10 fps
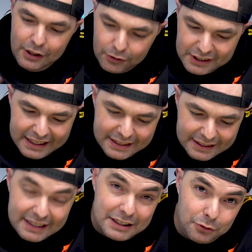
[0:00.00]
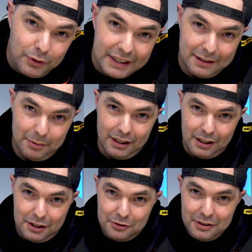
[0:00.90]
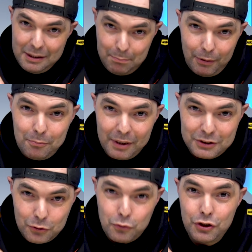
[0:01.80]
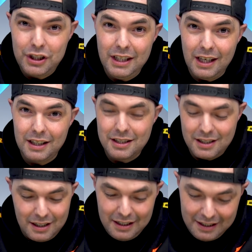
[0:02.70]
eu tenho a certeza que tu ias abrir isto e pelo menos uns dias